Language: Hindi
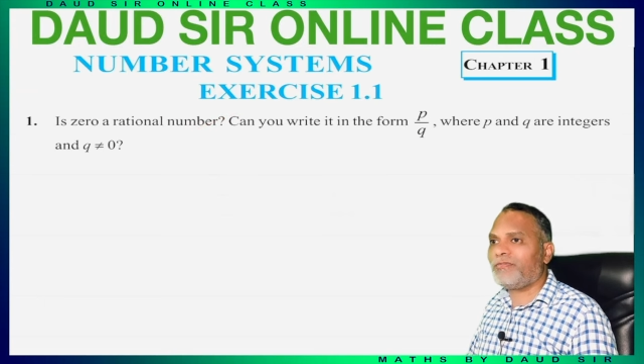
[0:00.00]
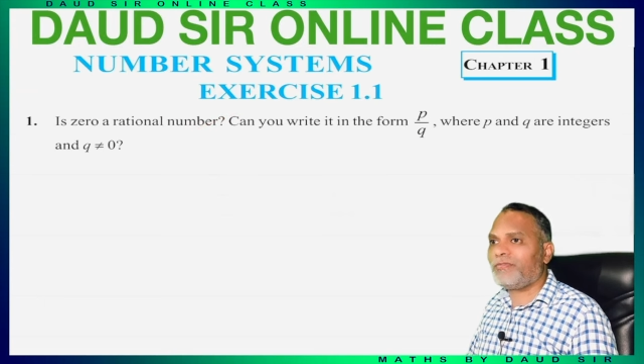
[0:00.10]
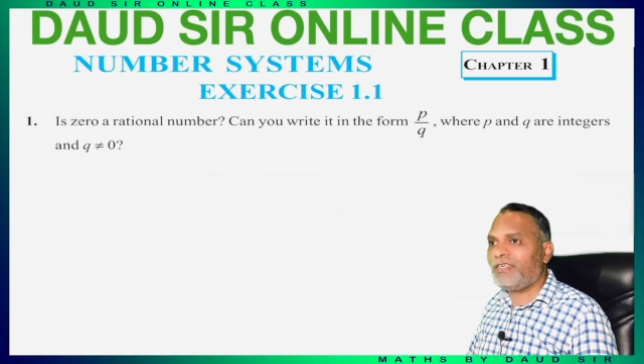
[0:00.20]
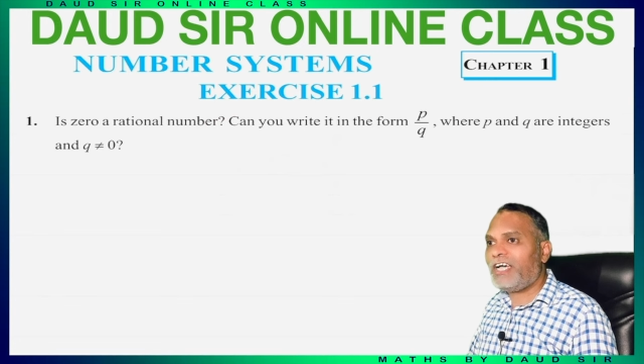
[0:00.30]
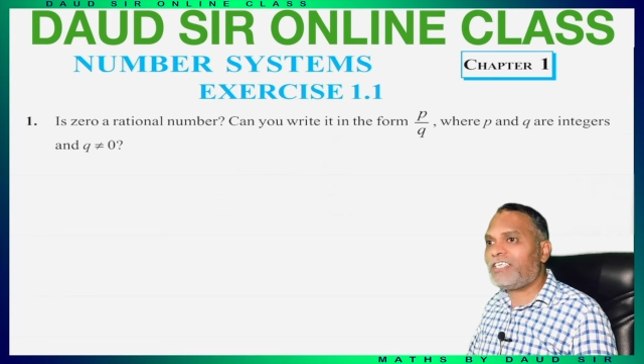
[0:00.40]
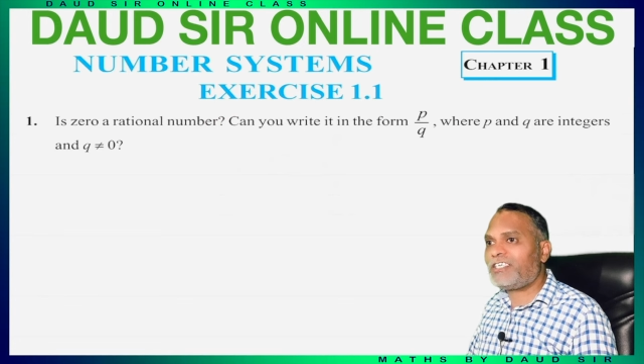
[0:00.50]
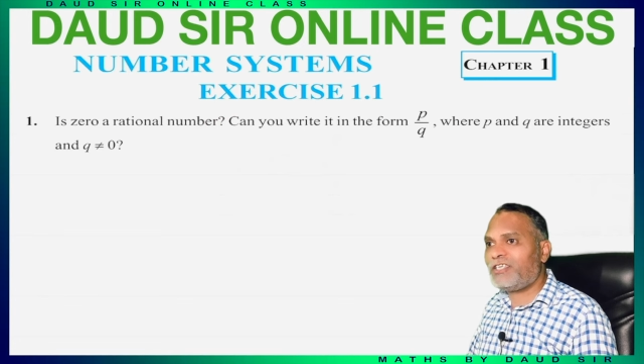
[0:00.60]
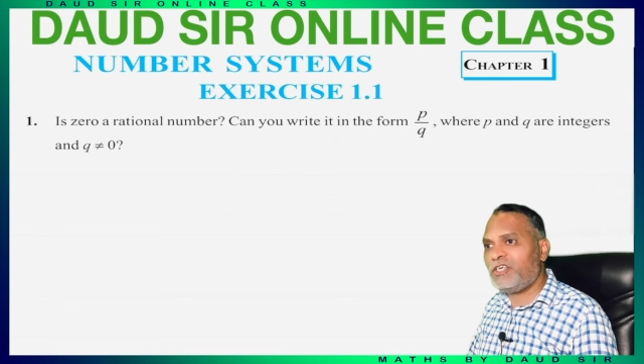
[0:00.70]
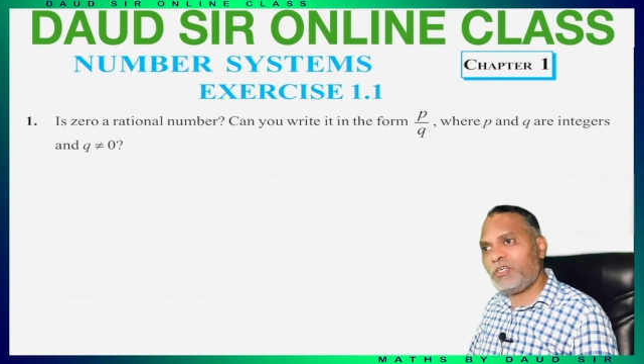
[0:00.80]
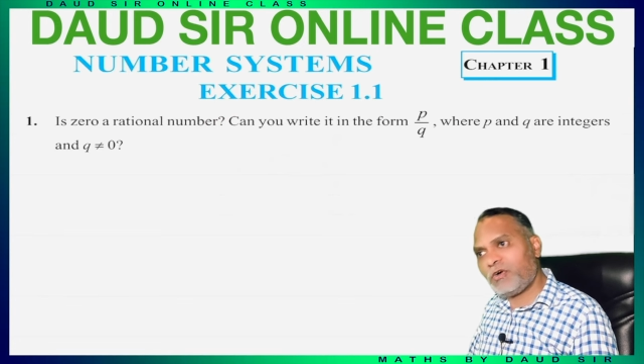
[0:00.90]
यस
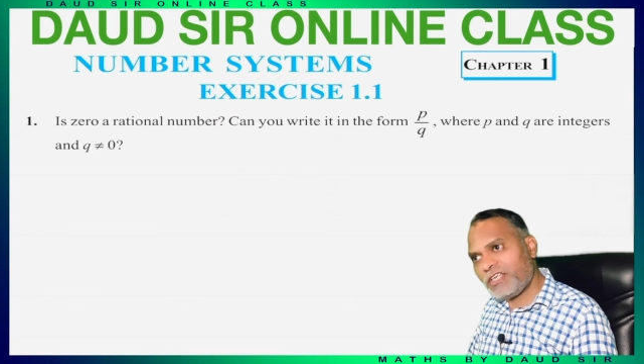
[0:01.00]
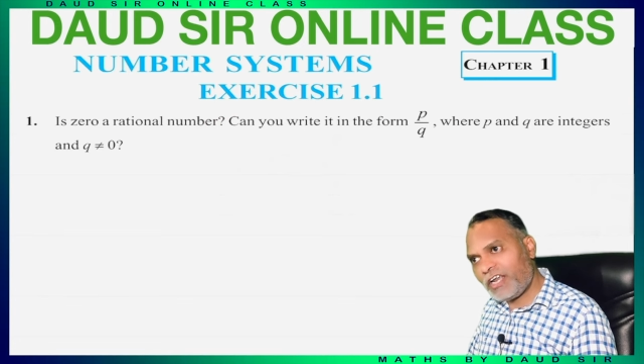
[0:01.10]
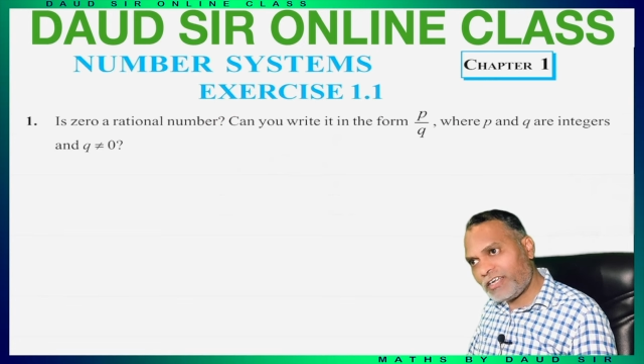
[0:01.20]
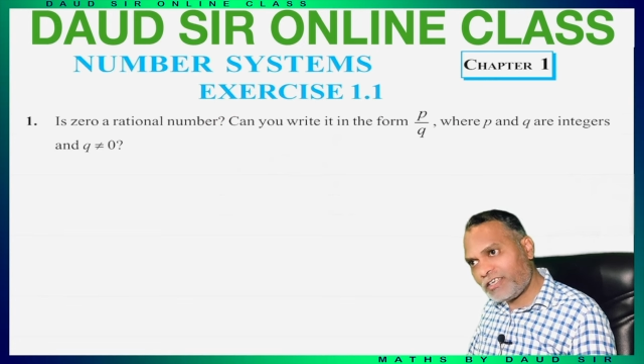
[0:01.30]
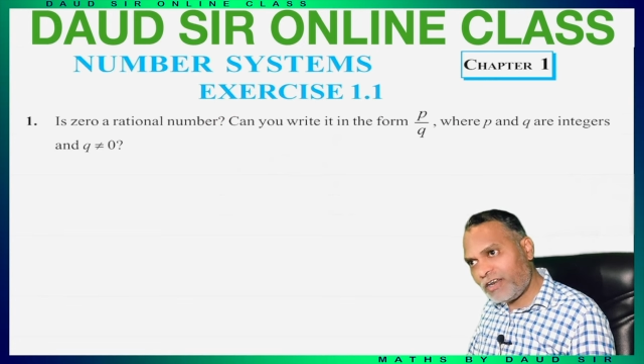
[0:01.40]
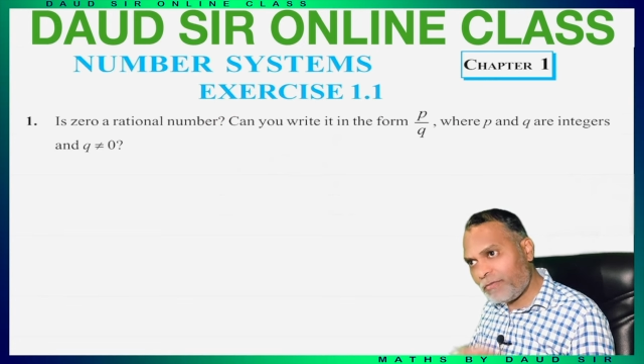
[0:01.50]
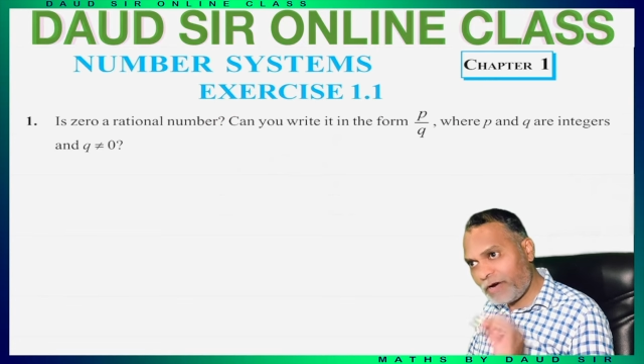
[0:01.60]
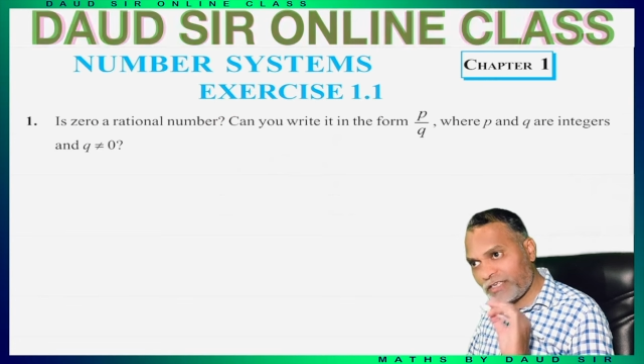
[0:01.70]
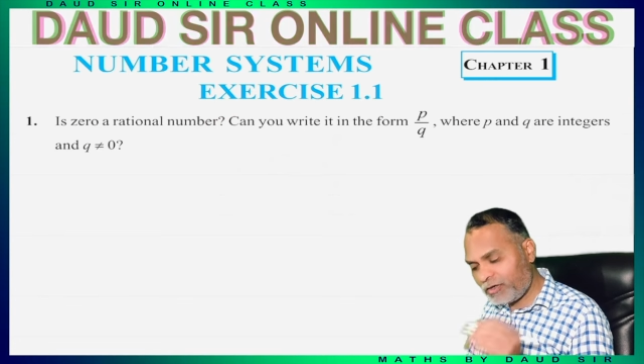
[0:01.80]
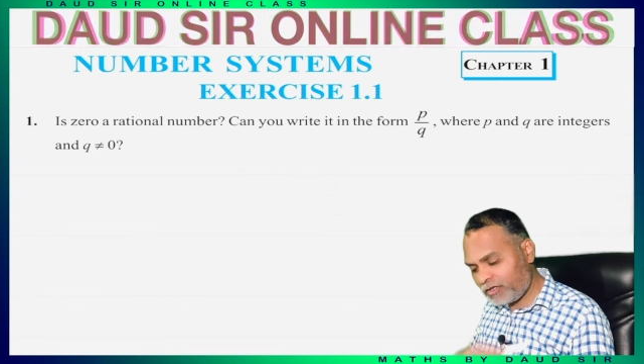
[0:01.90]
जीरो इज अ रैशनल नंबर
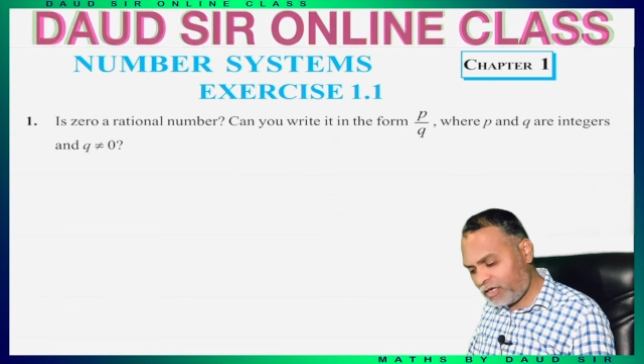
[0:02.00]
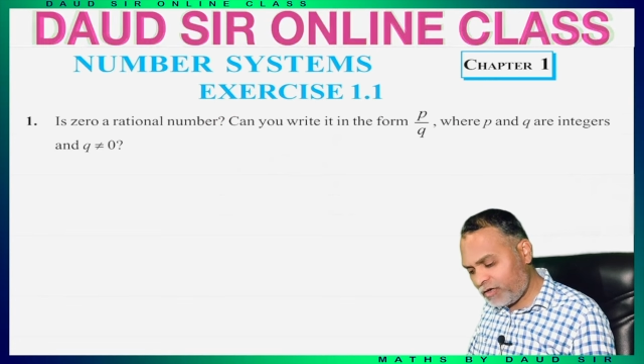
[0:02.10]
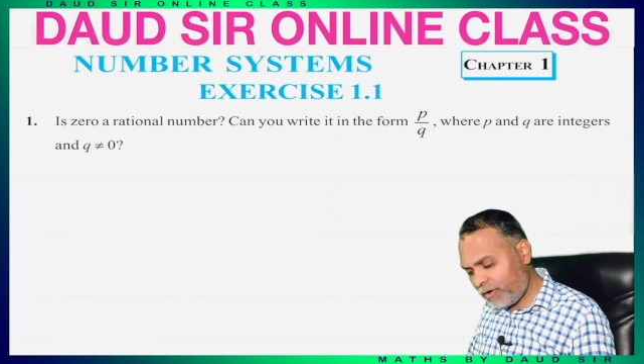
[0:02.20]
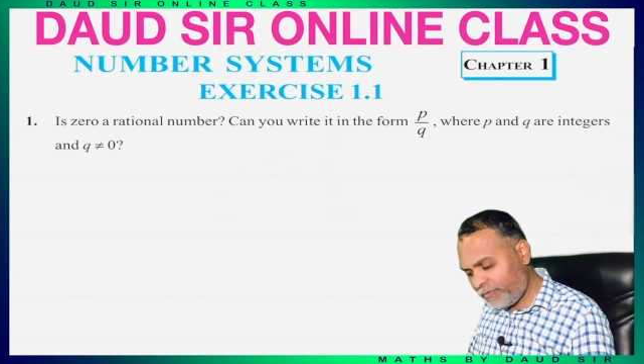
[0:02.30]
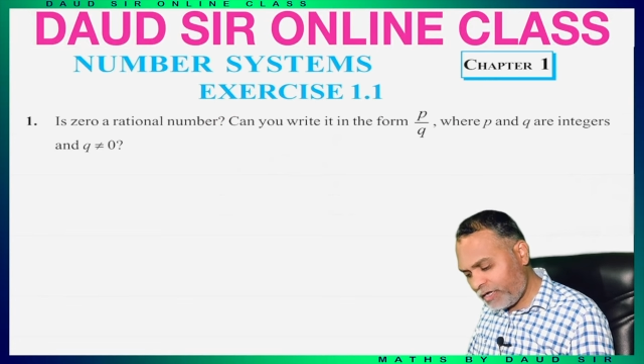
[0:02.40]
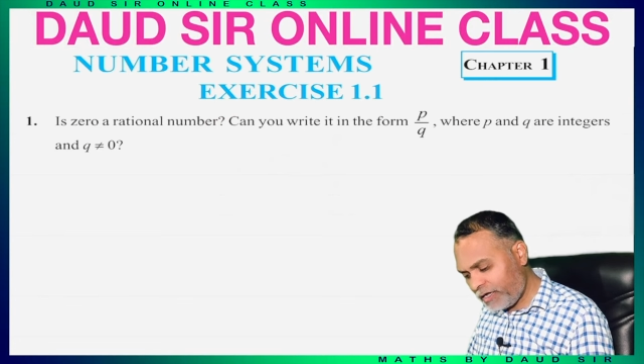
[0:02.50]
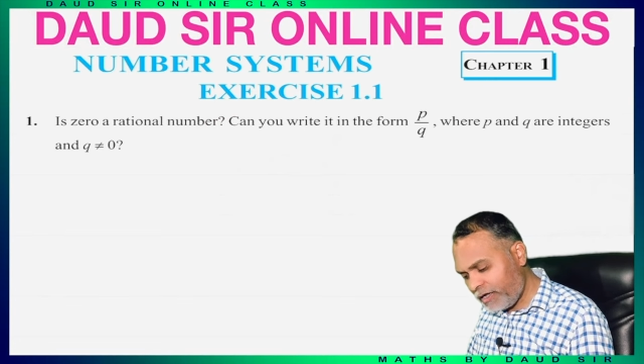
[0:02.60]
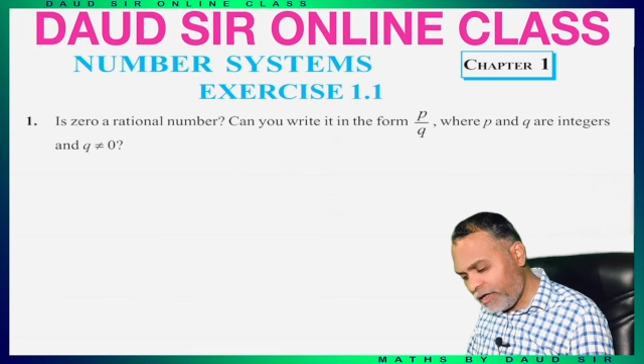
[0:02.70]
ऐसा उसका जवाब देखिए